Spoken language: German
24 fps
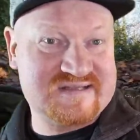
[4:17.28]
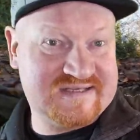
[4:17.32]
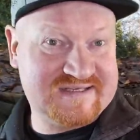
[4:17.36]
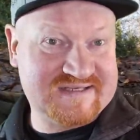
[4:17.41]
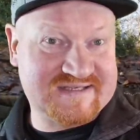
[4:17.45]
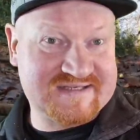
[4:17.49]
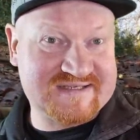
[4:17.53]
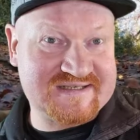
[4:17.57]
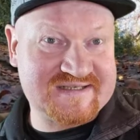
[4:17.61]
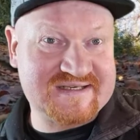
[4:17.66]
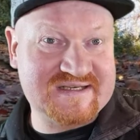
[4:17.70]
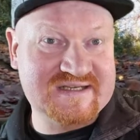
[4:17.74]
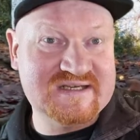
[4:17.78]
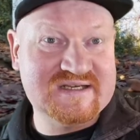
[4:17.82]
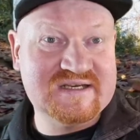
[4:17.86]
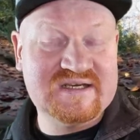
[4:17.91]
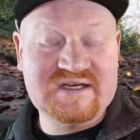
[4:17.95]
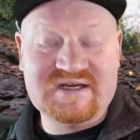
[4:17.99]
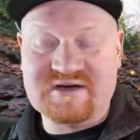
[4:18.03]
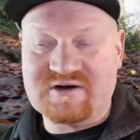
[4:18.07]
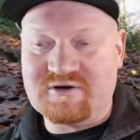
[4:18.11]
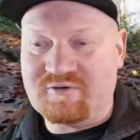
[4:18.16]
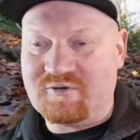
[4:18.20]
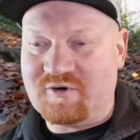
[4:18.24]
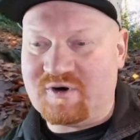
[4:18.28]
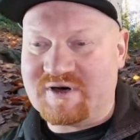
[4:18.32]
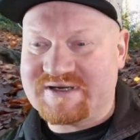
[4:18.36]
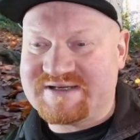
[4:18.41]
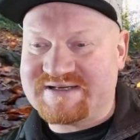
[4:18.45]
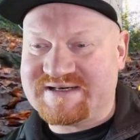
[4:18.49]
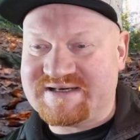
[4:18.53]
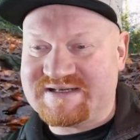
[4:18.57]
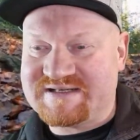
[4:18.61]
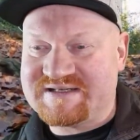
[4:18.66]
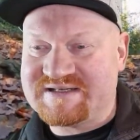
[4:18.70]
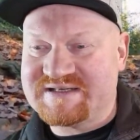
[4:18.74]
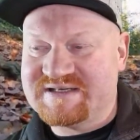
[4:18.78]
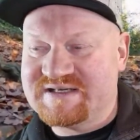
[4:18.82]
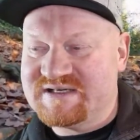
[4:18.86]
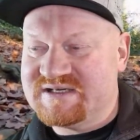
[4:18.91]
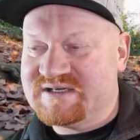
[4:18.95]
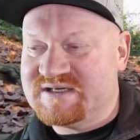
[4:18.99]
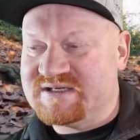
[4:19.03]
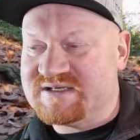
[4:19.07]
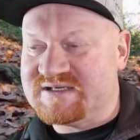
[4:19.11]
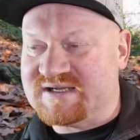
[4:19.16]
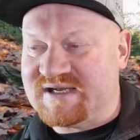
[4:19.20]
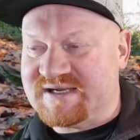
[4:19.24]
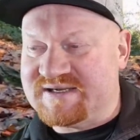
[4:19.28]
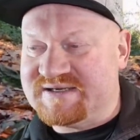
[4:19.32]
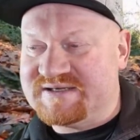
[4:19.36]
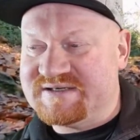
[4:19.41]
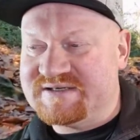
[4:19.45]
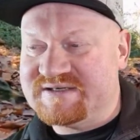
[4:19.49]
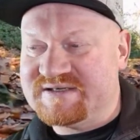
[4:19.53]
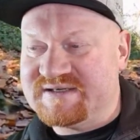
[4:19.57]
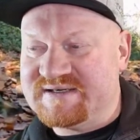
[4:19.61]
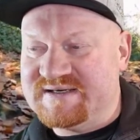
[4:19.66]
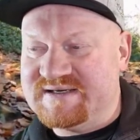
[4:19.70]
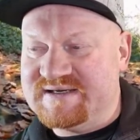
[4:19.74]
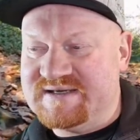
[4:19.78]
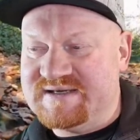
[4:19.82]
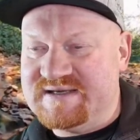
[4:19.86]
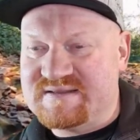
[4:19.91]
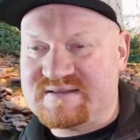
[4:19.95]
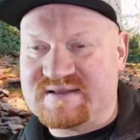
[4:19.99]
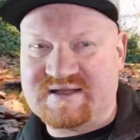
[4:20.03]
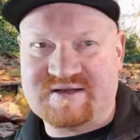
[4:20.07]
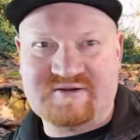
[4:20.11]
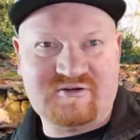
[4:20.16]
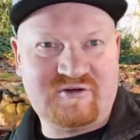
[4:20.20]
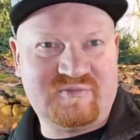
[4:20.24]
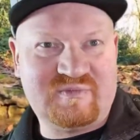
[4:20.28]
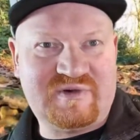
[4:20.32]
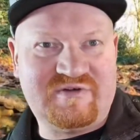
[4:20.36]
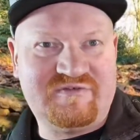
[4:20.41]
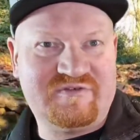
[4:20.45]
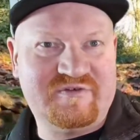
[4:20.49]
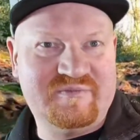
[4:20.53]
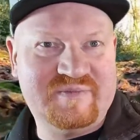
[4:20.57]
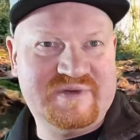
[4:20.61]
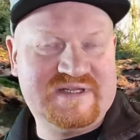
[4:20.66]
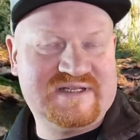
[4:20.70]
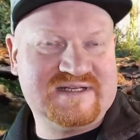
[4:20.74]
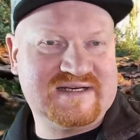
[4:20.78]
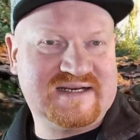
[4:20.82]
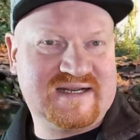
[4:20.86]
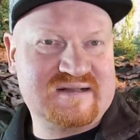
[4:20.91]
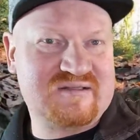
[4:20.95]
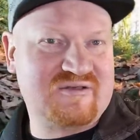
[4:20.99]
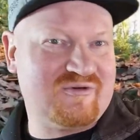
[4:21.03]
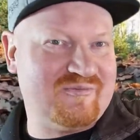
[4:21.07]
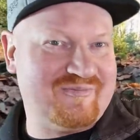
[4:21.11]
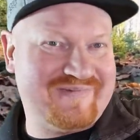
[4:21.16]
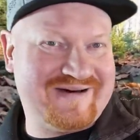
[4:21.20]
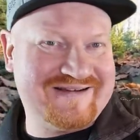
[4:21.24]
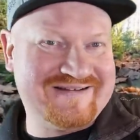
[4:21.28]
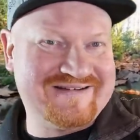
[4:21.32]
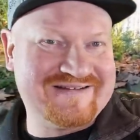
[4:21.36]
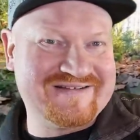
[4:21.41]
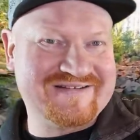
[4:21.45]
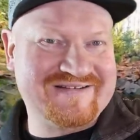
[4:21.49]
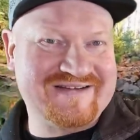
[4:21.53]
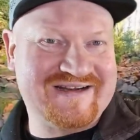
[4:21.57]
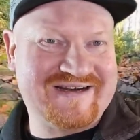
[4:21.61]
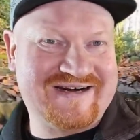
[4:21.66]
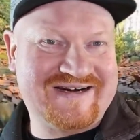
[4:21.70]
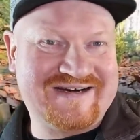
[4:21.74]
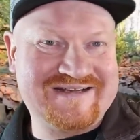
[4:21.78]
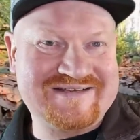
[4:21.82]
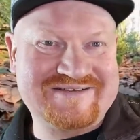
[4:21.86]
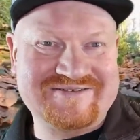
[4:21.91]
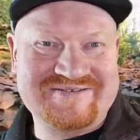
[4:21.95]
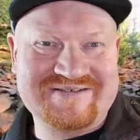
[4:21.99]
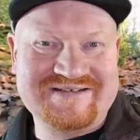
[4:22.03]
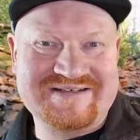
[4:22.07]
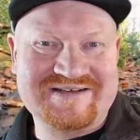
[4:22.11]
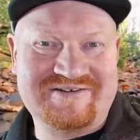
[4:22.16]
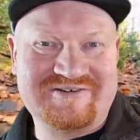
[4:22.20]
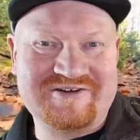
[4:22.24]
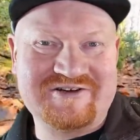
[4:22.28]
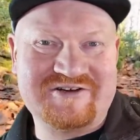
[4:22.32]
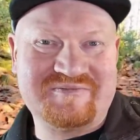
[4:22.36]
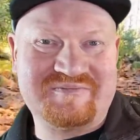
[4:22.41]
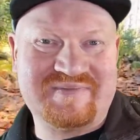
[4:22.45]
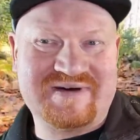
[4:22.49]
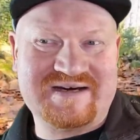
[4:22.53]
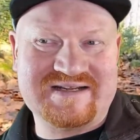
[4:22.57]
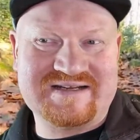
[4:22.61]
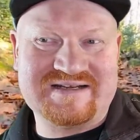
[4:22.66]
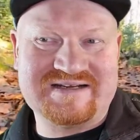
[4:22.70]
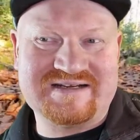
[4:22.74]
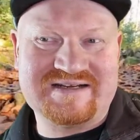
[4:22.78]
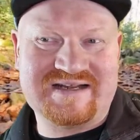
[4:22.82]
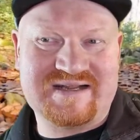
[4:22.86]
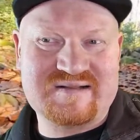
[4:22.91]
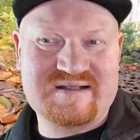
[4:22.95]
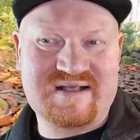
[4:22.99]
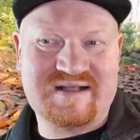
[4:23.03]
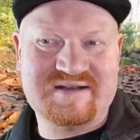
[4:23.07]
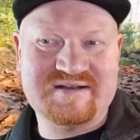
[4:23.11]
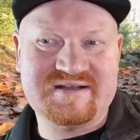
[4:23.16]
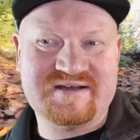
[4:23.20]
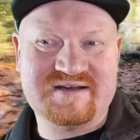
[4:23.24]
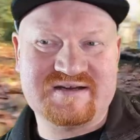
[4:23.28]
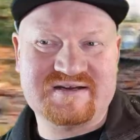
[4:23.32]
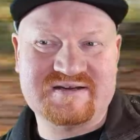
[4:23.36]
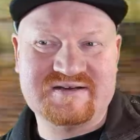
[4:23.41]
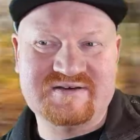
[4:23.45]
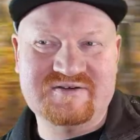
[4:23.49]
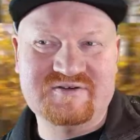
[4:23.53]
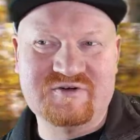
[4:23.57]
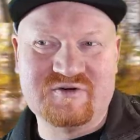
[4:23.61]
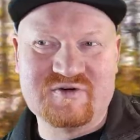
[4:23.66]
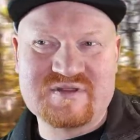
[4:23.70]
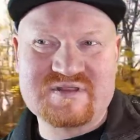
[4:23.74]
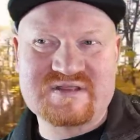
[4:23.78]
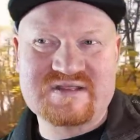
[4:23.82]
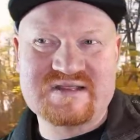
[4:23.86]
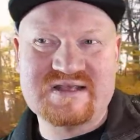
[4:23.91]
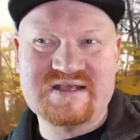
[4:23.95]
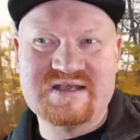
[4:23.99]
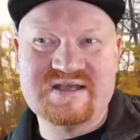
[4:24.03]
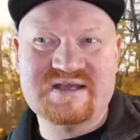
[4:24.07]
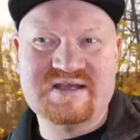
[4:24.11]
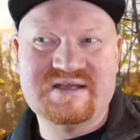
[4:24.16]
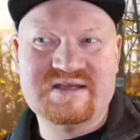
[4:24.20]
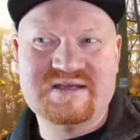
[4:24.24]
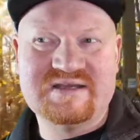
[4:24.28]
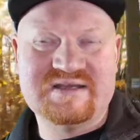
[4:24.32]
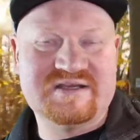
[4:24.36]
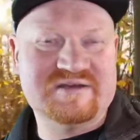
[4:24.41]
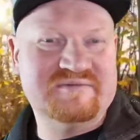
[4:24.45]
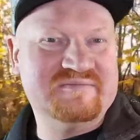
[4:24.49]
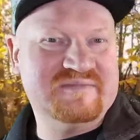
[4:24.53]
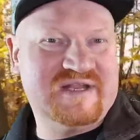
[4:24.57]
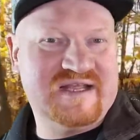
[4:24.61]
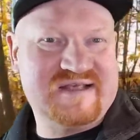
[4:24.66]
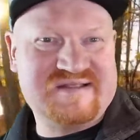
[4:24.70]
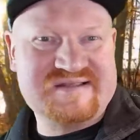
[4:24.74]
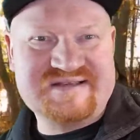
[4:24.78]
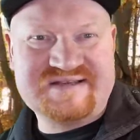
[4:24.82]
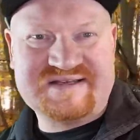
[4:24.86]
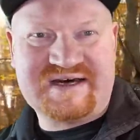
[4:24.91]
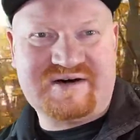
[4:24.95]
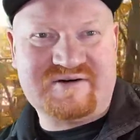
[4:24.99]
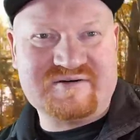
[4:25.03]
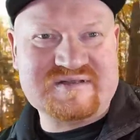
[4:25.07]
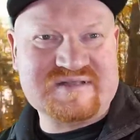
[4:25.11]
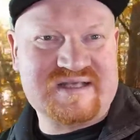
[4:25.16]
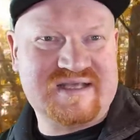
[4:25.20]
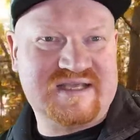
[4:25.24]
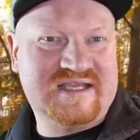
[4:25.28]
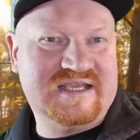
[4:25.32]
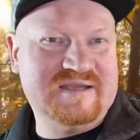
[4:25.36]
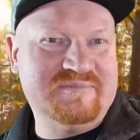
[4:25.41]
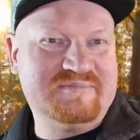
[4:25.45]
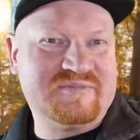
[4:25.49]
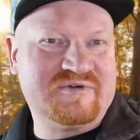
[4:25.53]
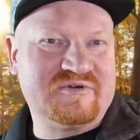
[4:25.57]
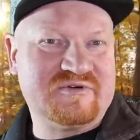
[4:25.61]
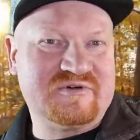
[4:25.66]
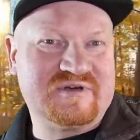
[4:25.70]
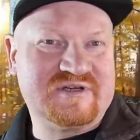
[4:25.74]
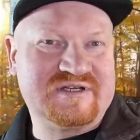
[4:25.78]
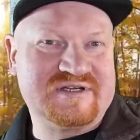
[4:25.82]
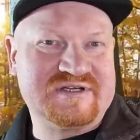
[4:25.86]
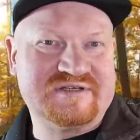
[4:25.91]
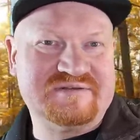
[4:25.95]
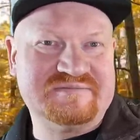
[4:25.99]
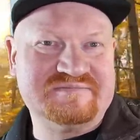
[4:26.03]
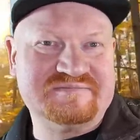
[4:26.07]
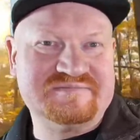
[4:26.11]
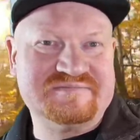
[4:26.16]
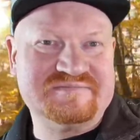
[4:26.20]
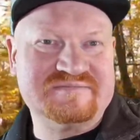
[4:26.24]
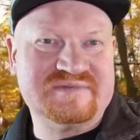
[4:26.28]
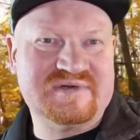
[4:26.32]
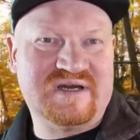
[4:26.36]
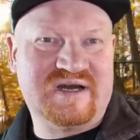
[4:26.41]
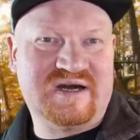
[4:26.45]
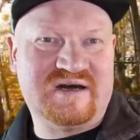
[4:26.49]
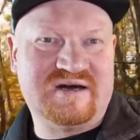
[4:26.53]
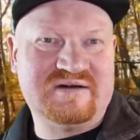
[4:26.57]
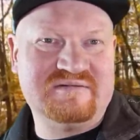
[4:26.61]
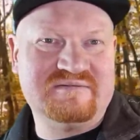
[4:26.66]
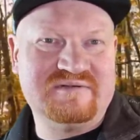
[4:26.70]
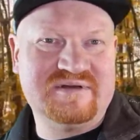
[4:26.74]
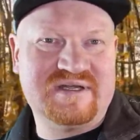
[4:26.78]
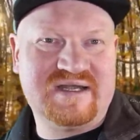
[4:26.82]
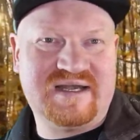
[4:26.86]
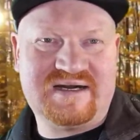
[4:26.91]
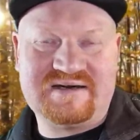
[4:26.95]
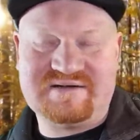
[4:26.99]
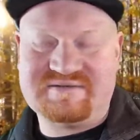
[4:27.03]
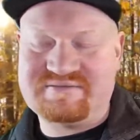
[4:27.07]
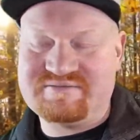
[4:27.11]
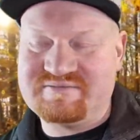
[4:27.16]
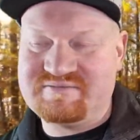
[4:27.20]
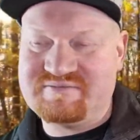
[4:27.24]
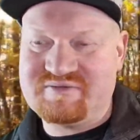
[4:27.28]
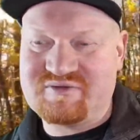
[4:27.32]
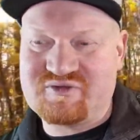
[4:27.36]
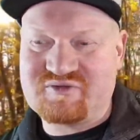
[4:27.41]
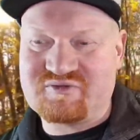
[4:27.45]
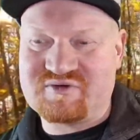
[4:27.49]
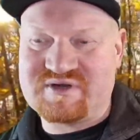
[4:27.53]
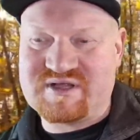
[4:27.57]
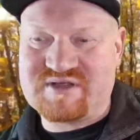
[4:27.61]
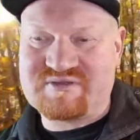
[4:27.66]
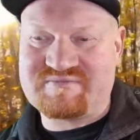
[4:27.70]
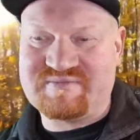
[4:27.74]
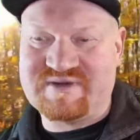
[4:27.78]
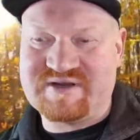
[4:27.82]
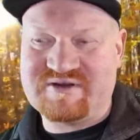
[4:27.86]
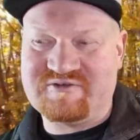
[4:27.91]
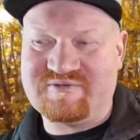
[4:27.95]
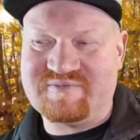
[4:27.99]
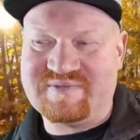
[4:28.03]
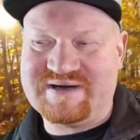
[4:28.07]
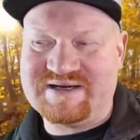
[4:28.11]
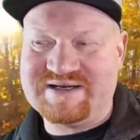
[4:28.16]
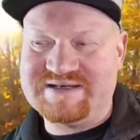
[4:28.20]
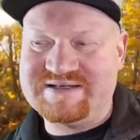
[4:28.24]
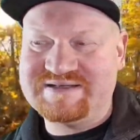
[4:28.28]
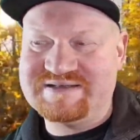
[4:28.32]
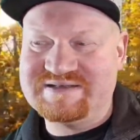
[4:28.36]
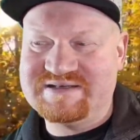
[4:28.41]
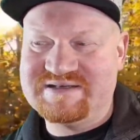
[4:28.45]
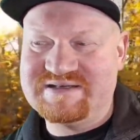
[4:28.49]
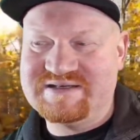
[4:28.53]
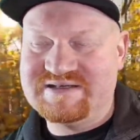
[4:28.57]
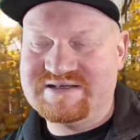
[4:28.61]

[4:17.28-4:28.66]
sicheren Ort hat, dann ist das nochmal für mich eine ganz romantische Art und auch nochmal ein ganz anderer Genuss, ähm, der sich daraus ergibt und ähm, ja, so dass man nochmal,